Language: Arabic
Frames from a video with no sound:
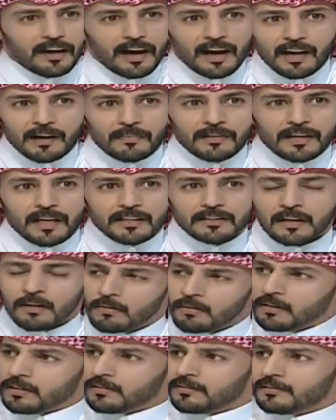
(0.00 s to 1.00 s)
اغلب الناس
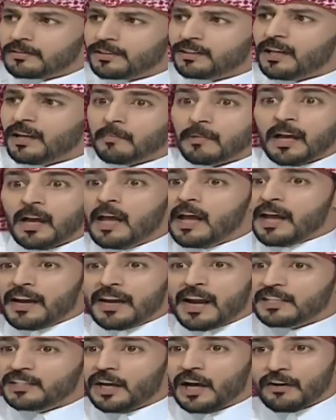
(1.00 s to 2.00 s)
قالوا صدام
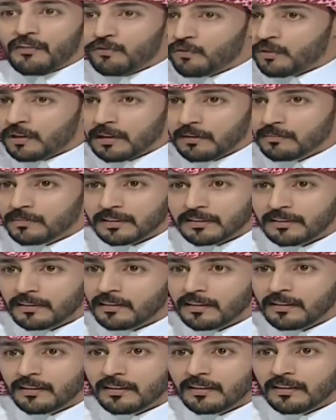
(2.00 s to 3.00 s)
ناس يعرفوني
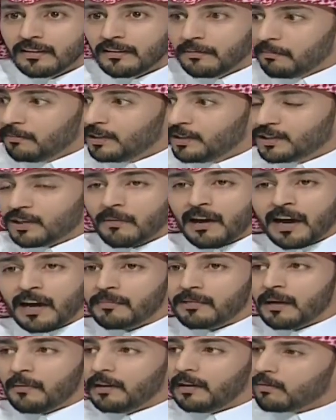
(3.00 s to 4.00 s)
من زمان من
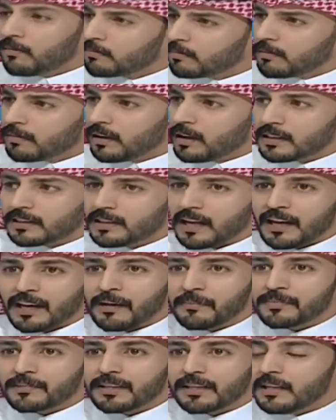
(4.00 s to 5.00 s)
زمان
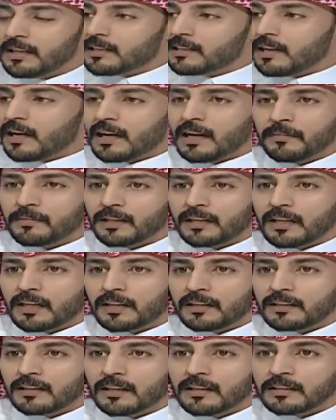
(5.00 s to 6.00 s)
فتفاجئوا إيه، بالتغريده
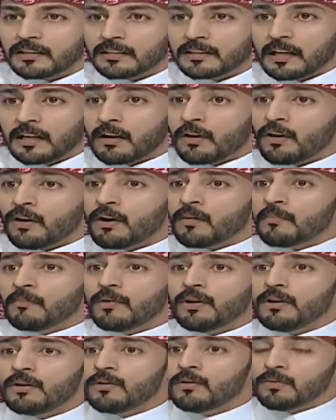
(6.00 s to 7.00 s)
انك انت جزائري
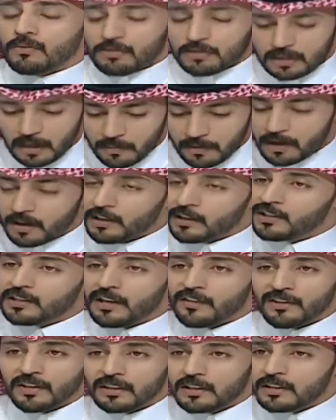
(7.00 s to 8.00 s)
رغم انه سبق اني
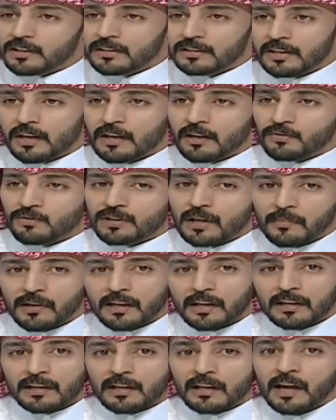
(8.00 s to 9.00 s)
سافرت الجزائر
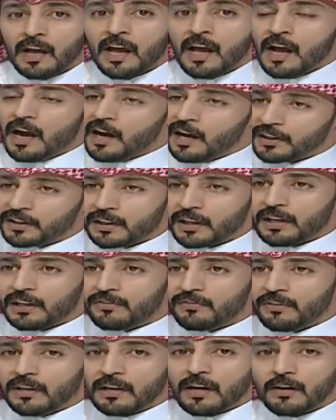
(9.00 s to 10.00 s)
وسبق اني
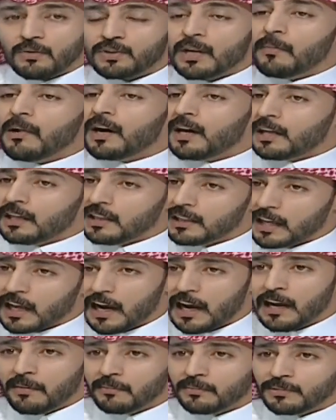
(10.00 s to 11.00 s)
غطيت فيها وسبق اني
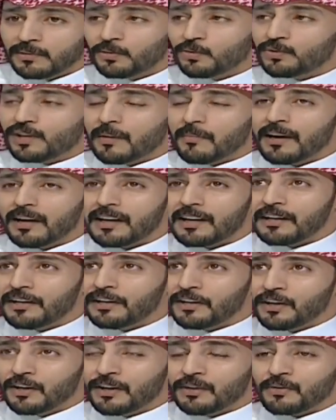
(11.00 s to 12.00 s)
تكلمت وسبق
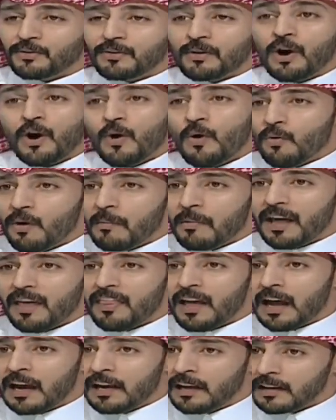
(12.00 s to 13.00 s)
اني قلت ومع
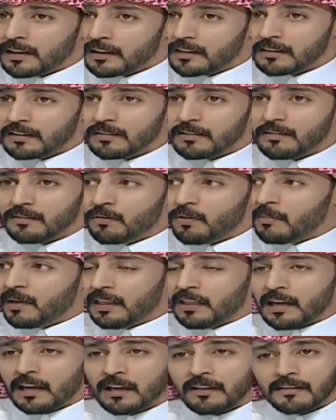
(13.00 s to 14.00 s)
ذلك
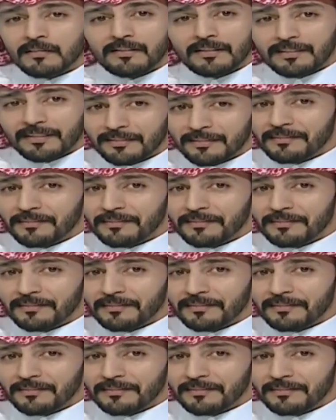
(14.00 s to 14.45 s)
ومع ذلك